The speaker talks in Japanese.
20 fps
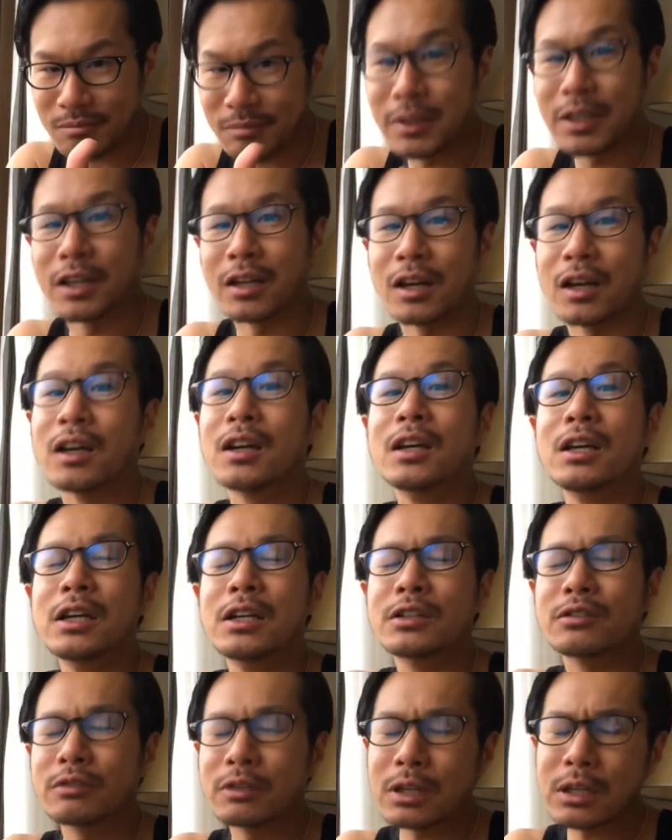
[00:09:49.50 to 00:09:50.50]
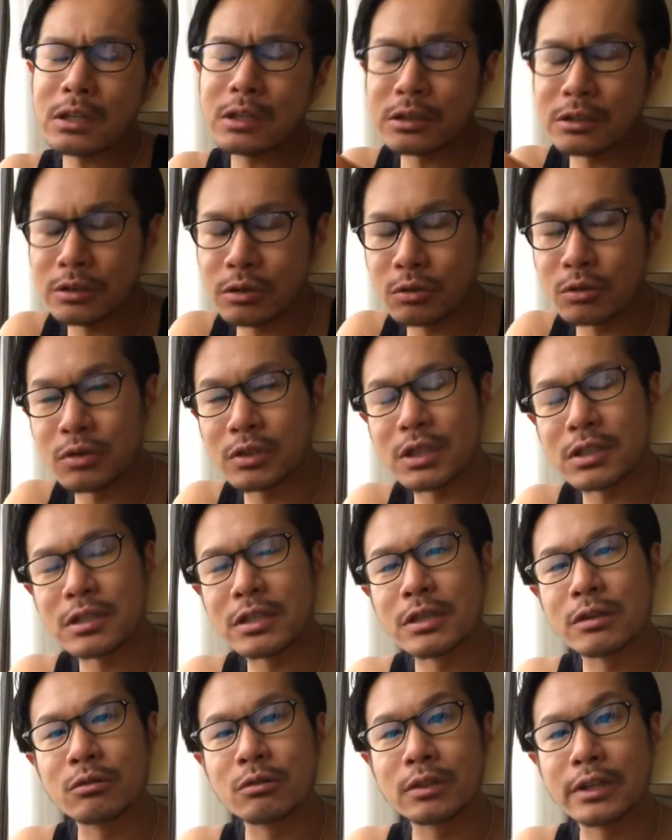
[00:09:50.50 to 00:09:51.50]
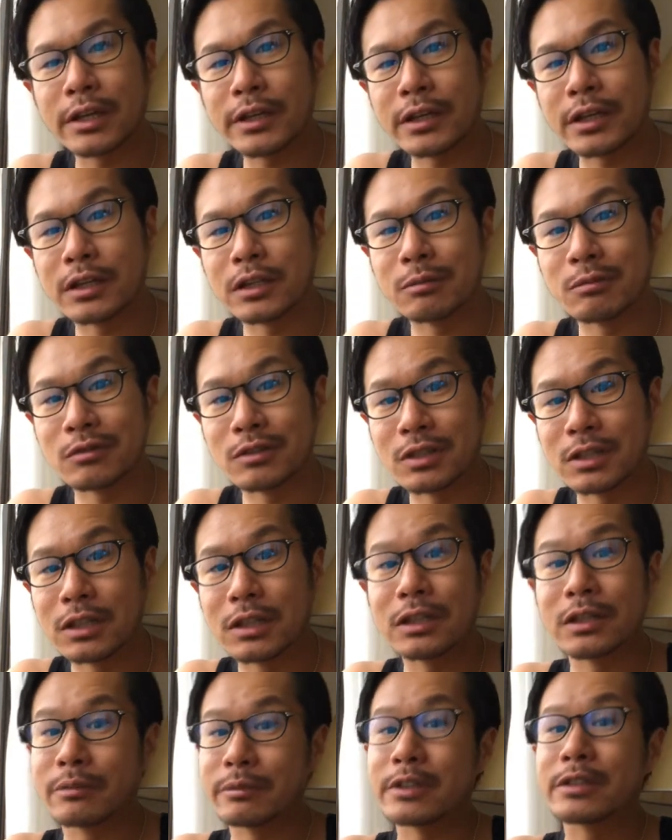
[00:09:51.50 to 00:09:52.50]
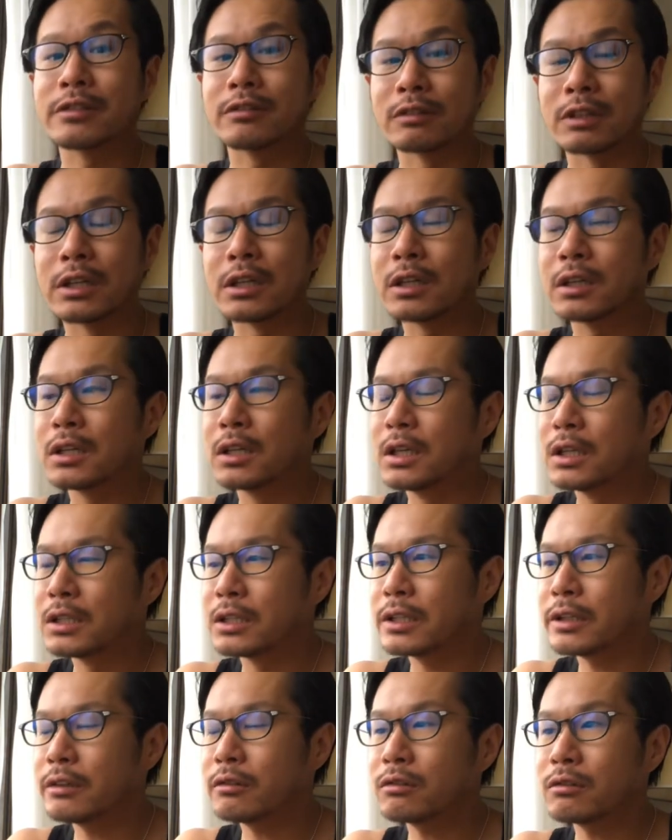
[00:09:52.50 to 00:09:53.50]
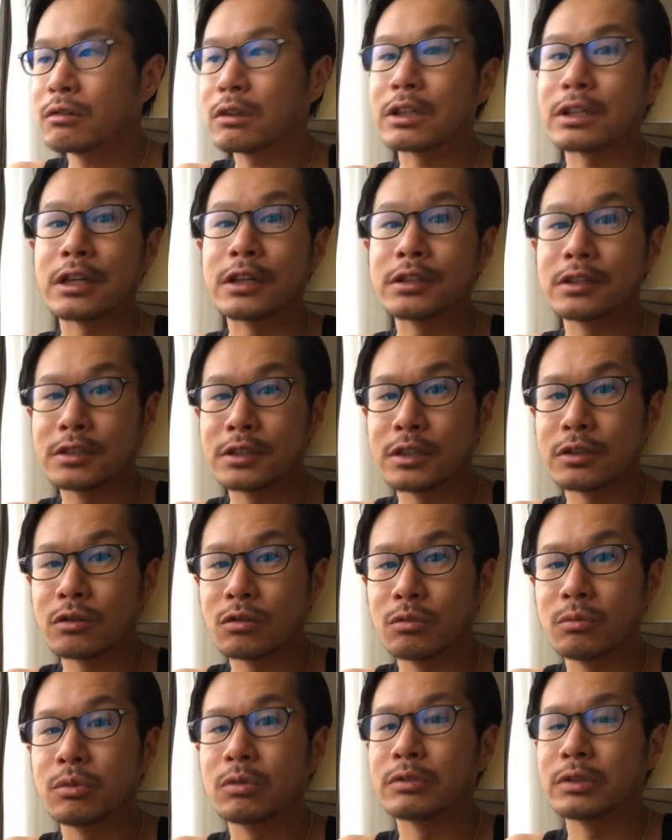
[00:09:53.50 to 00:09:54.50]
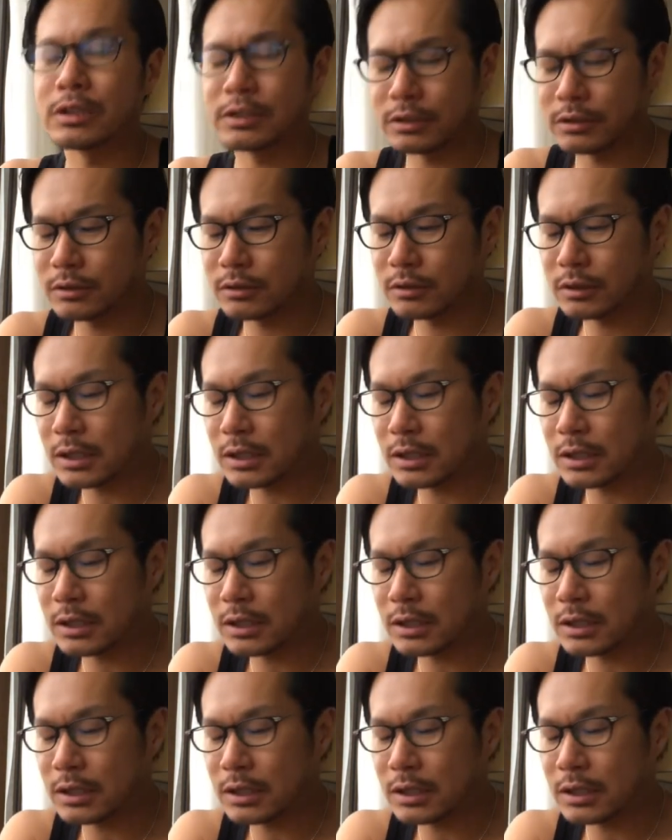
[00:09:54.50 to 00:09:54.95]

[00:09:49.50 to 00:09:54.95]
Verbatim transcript: みたいな。それがちょっとした成功体験にもつながりますよね。っていうことが大切だと思うんです。